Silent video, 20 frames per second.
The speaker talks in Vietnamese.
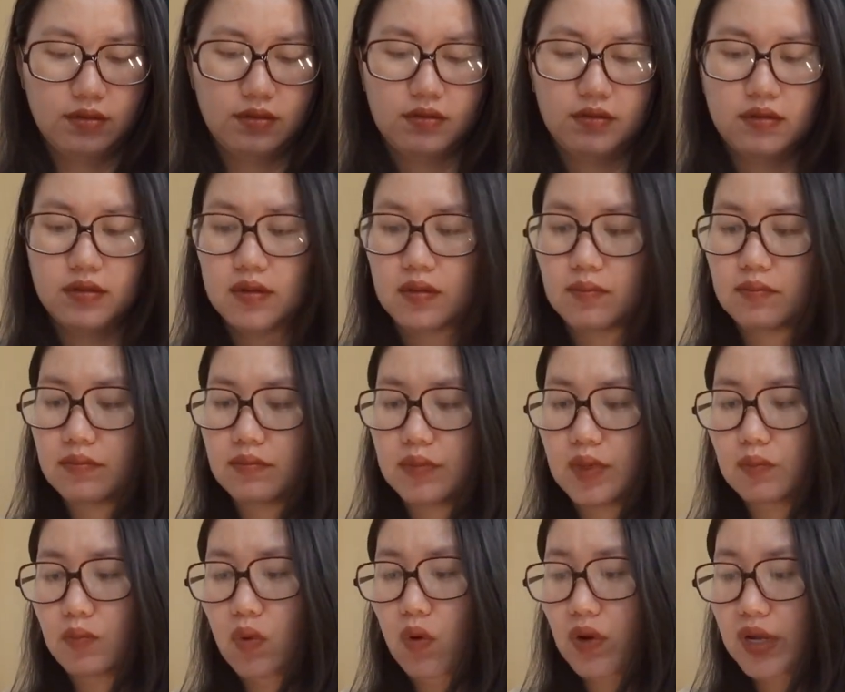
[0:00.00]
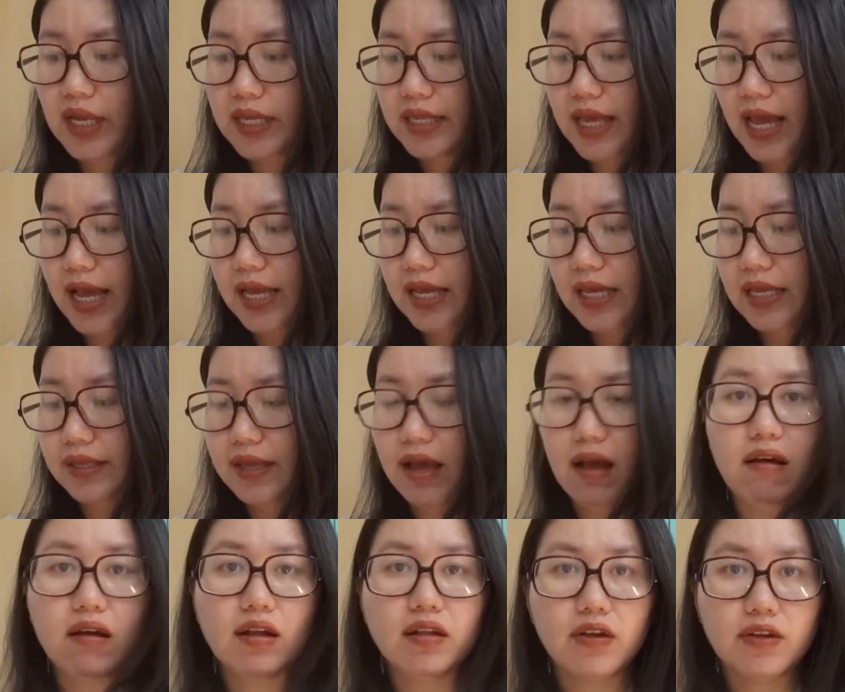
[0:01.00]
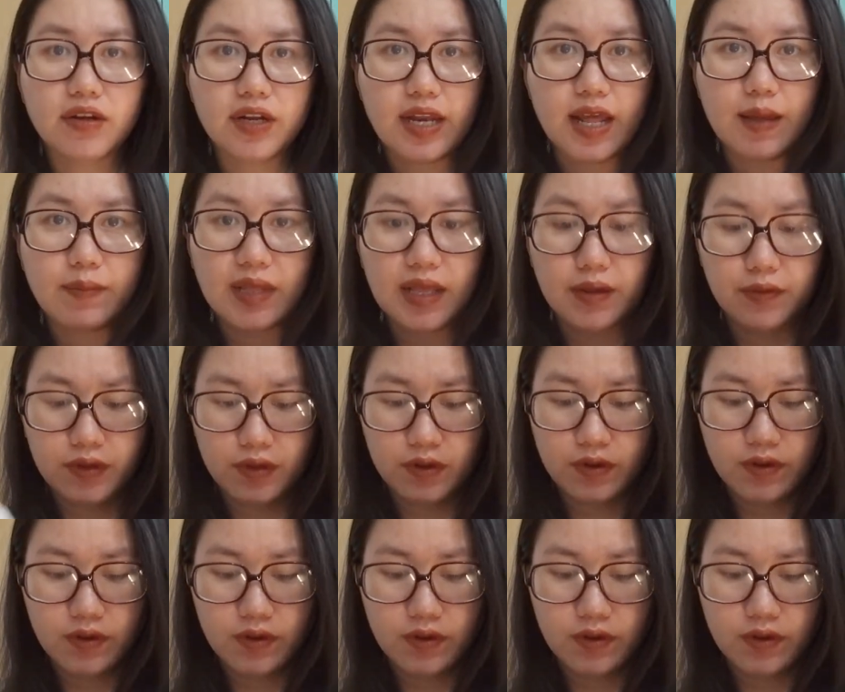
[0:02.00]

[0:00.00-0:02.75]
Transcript: à, mình mua cái chai nhỏ thôi để đem theo cho